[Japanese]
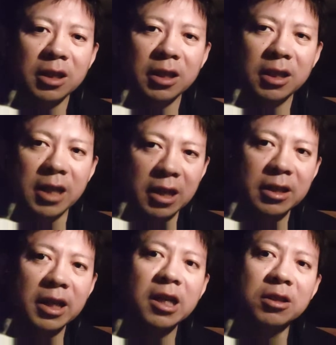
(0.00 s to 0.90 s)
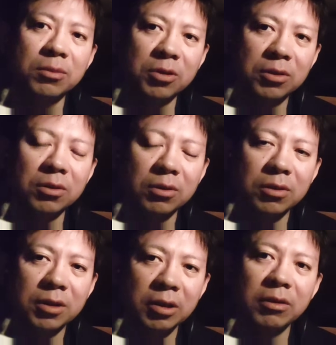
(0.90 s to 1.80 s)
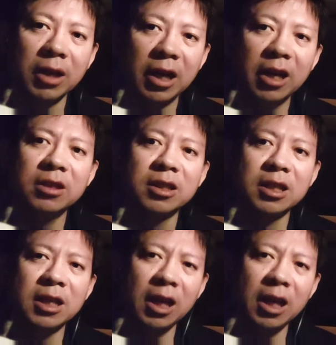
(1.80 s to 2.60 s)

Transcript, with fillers: えー、何らかのものっていうのがある